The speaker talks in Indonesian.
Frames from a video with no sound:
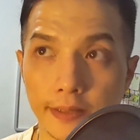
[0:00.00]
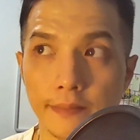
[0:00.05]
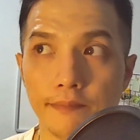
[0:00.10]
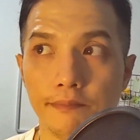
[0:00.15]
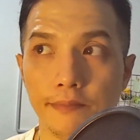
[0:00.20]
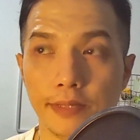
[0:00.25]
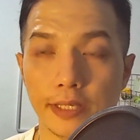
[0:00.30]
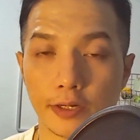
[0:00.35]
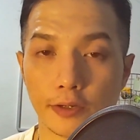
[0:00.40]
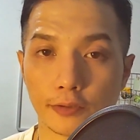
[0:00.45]

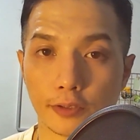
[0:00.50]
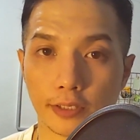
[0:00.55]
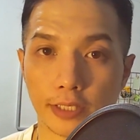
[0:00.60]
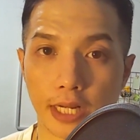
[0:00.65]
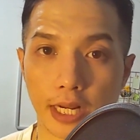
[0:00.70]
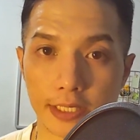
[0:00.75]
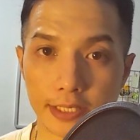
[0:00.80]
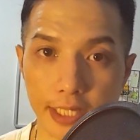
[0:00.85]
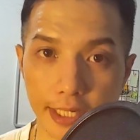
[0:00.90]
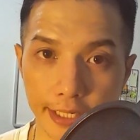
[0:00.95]
biar ototnya
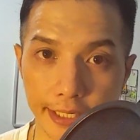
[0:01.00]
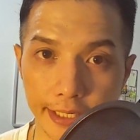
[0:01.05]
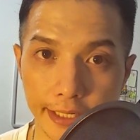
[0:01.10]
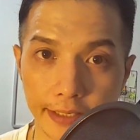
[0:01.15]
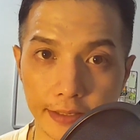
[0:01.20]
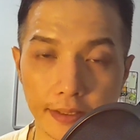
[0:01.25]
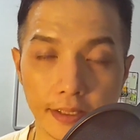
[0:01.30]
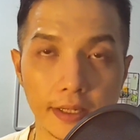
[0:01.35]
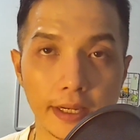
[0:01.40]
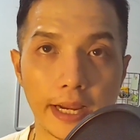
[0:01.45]
nggak sakit,
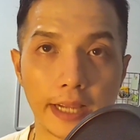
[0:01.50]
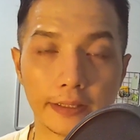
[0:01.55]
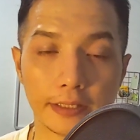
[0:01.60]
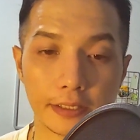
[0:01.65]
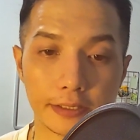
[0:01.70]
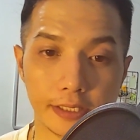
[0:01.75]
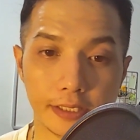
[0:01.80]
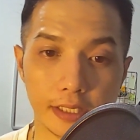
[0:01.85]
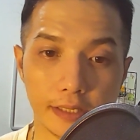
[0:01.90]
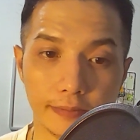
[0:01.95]

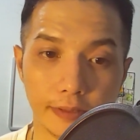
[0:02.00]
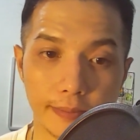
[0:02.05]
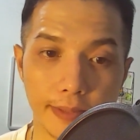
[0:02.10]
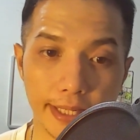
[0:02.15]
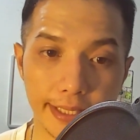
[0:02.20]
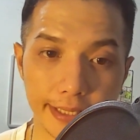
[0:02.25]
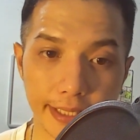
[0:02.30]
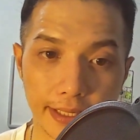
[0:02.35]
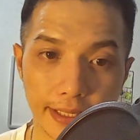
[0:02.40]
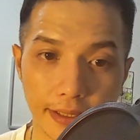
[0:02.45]
energi lebih
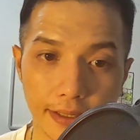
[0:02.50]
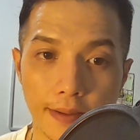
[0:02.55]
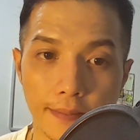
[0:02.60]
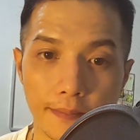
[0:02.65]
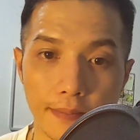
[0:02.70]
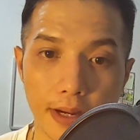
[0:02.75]
banyak.